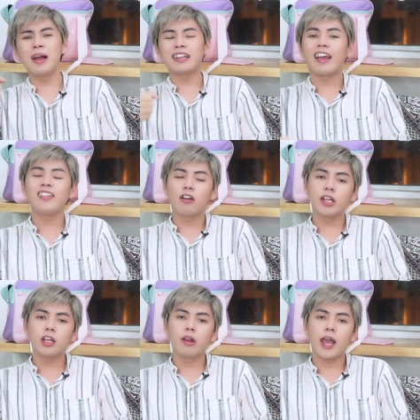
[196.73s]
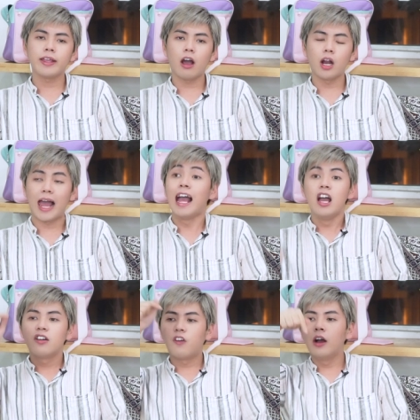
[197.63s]
mắc tại sao cái tiêu đề cho là
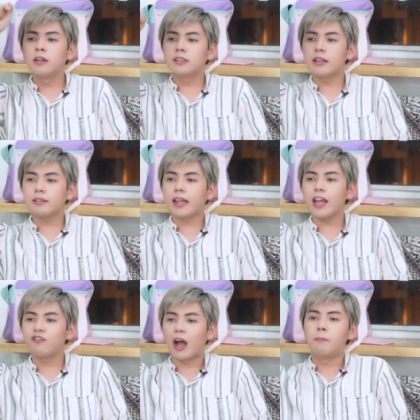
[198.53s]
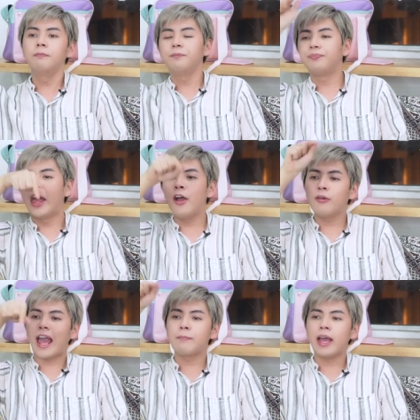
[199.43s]
phân tích tác phẩm,
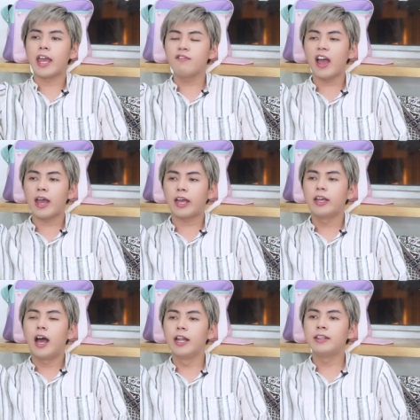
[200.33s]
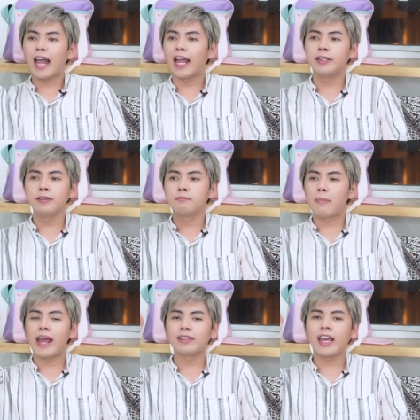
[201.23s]
nêu cảm nghĩ về hình ảnh,
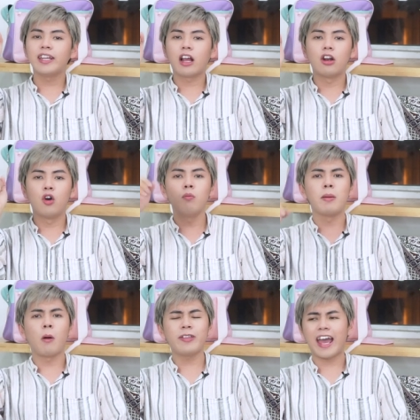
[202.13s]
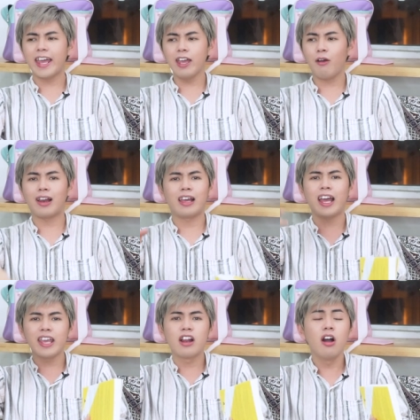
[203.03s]
bàn tay tờ nú bị bốc cháy hoặc là
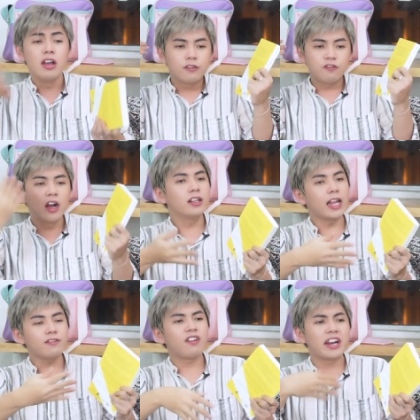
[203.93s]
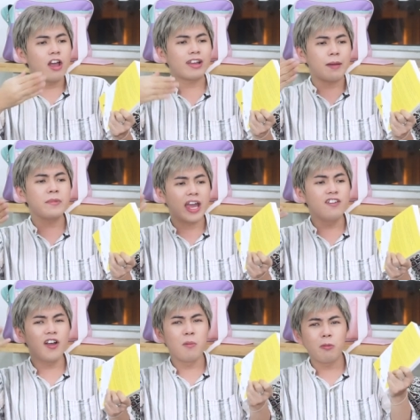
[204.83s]
cái gì đó. Phân tích và nêu cảm
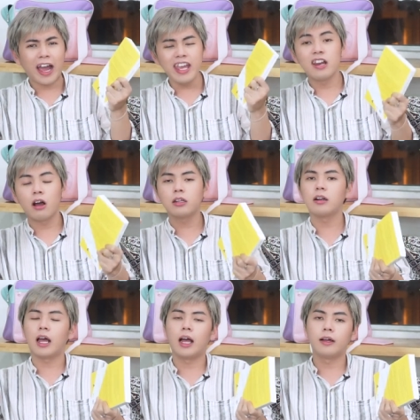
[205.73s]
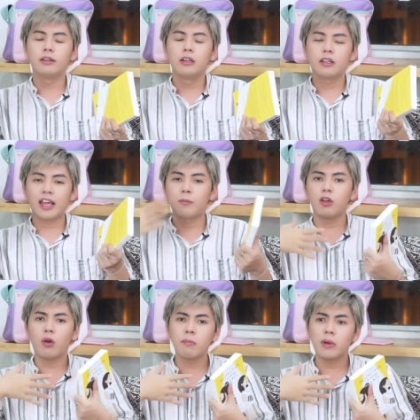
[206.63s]
nghĩ về một cái gì đó, tức là cảm
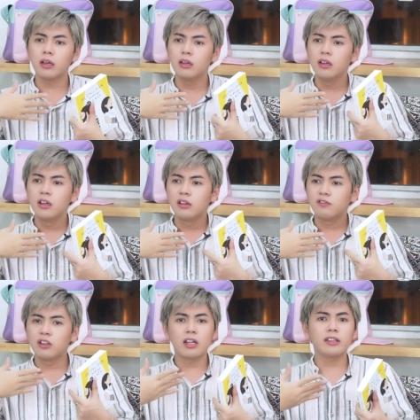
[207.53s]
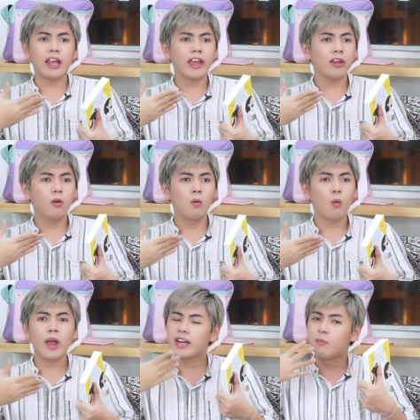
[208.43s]
nghĩ của em mà. Phân tích theo
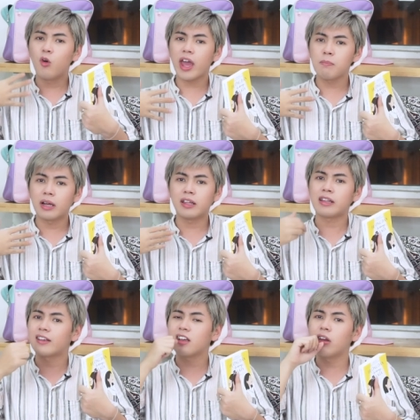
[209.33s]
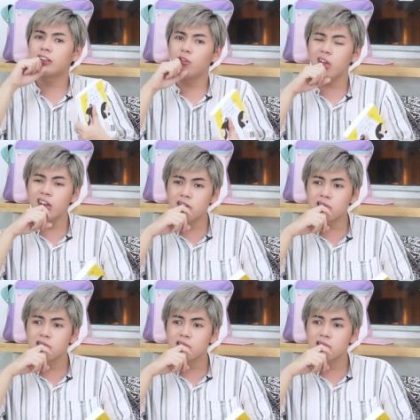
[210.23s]
quan điểm của em mà, thì tại sao lại thiếu ý được?